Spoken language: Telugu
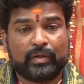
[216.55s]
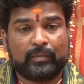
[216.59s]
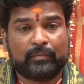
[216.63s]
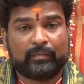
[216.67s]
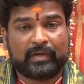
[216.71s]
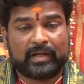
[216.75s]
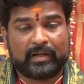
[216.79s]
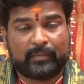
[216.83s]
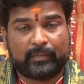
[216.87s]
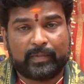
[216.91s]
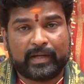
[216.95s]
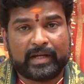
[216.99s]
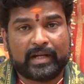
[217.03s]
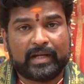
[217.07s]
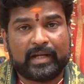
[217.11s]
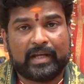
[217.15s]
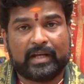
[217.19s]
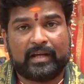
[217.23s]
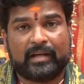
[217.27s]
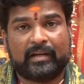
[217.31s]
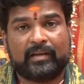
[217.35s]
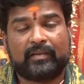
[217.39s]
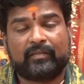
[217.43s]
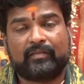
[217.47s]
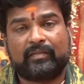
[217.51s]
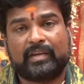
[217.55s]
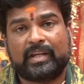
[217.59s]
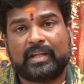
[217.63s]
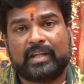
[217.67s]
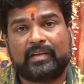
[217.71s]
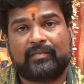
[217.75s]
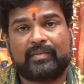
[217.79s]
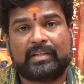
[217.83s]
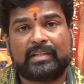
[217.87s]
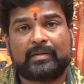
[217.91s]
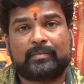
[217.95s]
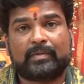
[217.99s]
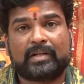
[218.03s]
మన పైన వేరే
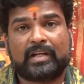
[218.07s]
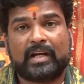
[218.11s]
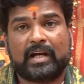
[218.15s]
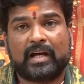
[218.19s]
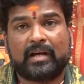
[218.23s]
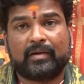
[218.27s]
విధంగా